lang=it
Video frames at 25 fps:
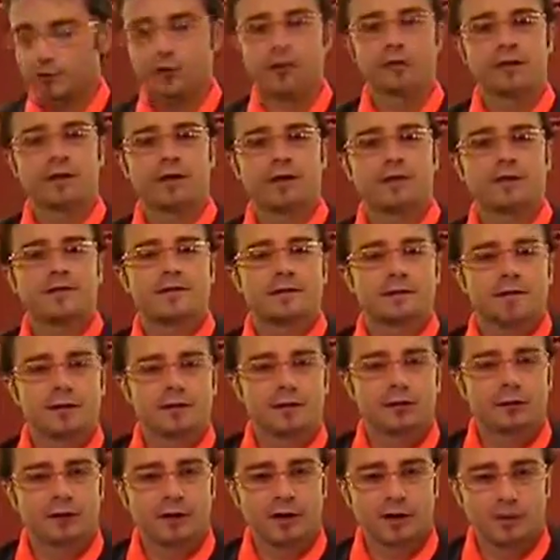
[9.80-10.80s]
Signori e
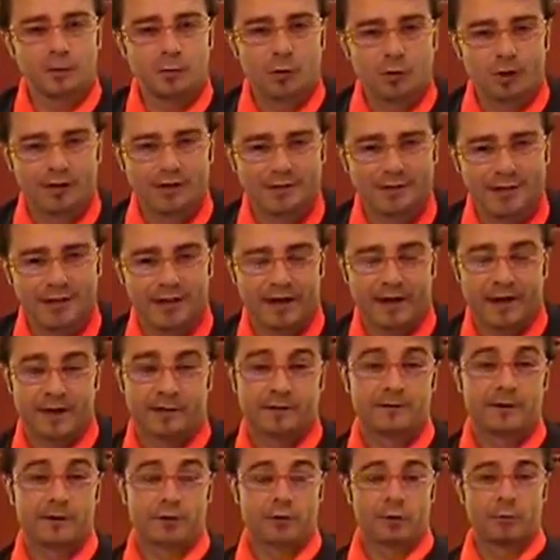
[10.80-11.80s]
signori,
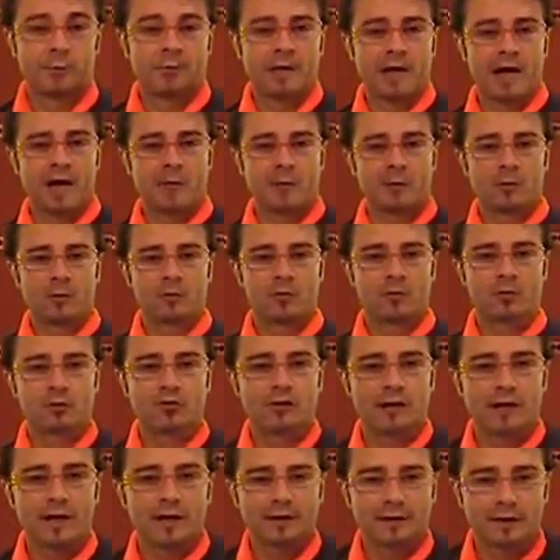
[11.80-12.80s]
buonasera. Interrompiamo,
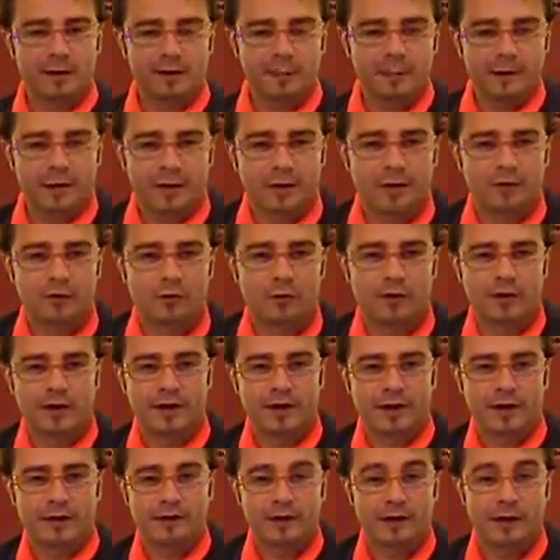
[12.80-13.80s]
scusate, per
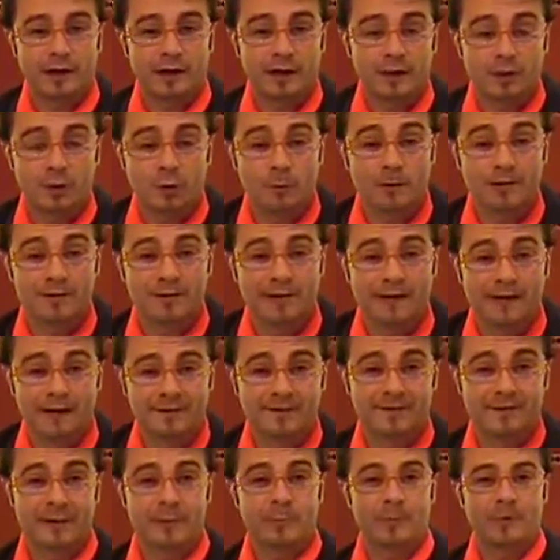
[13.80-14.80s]
volere del
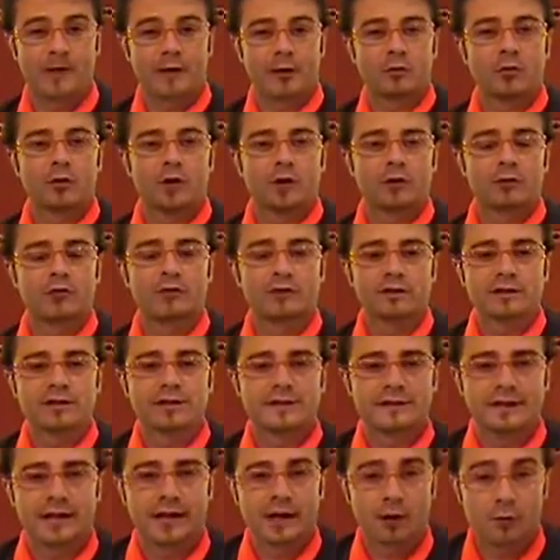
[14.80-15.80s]
comandante per una
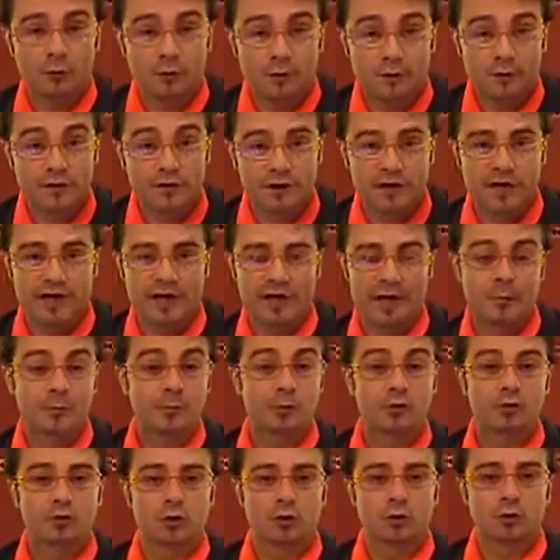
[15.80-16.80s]
notizia ufficiale
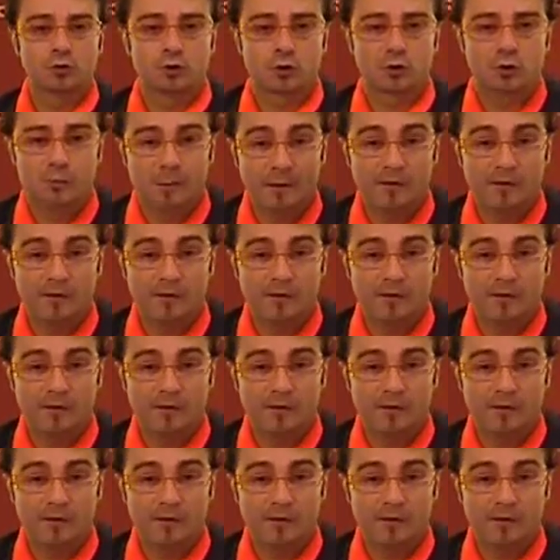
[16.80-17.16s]
piuttosto